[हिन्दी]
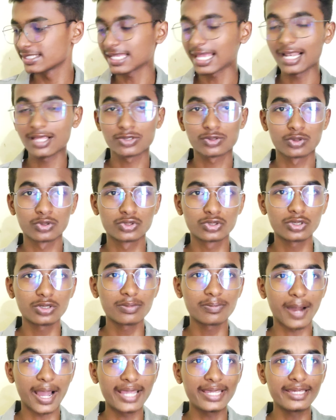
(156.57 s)
साला सोचो
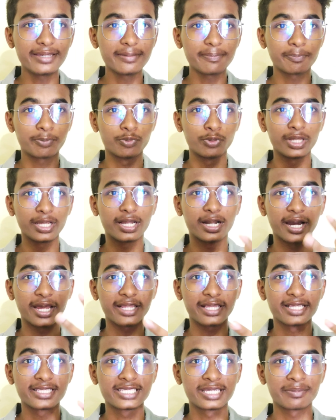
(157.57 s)
भाई पूरे
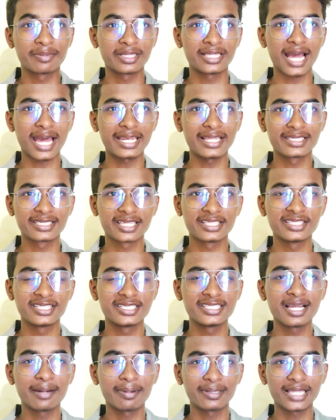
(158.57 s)
घर की जिम्मेदारी इसके
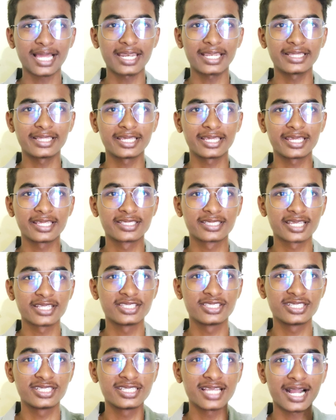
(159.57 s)
जीजा बता रही थी कि इसके
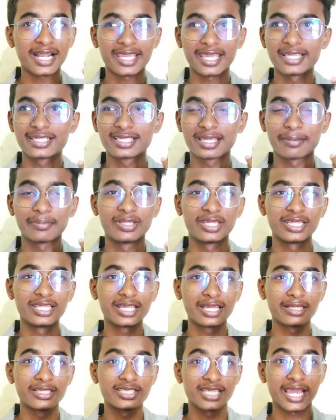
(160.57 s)
जीजा के इसके दीदी
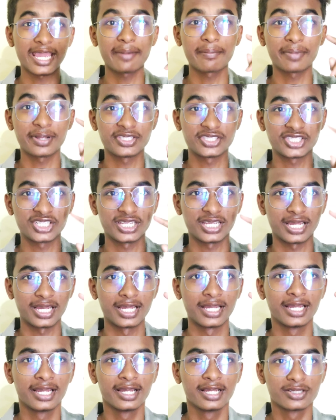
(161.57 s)
के छह बच्चे
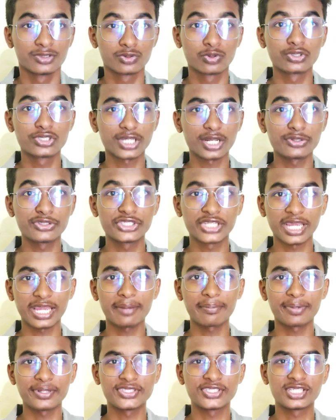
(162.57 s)
हैं सोच रहे
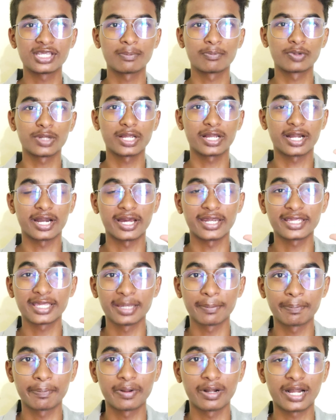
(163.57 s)
छह बच्चे पूरे घर
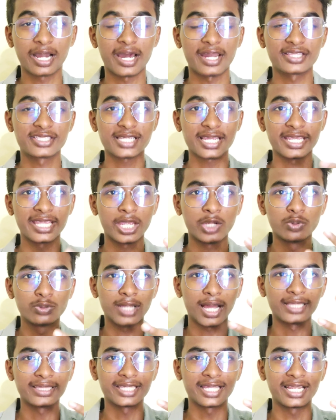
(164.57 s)
की खर्चा ये
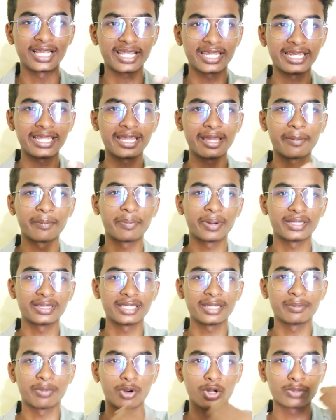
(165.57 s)
उठाती है लेकिन ये
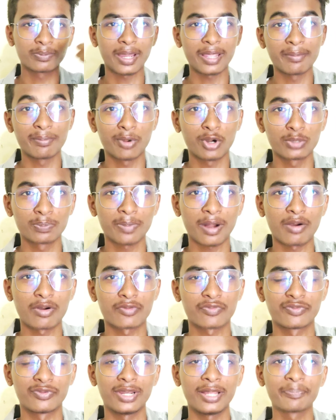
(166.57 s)
बंदी बहुत भाई बहुत
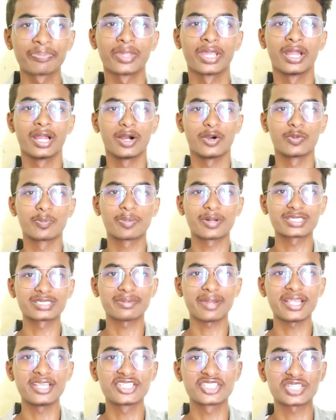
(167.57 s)
पावरफुल है ऊपर से
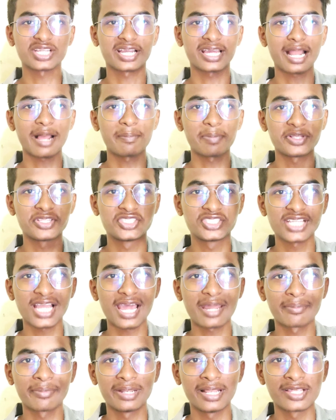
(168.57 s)
भाई इंस्टाग्राम पे
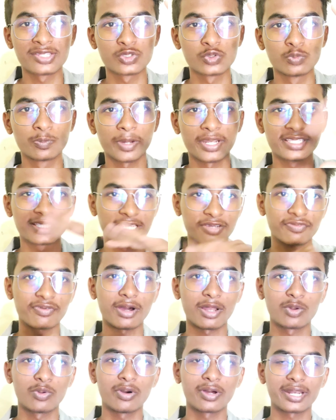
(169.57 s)
चार मिलियन से ऊपर इसके
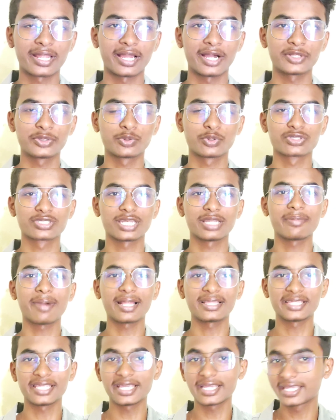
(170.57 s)
फॉलोअर है और दूसरी
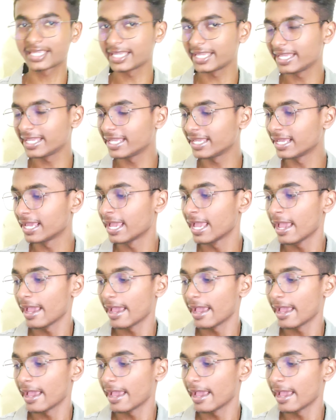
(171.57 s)
बात है कि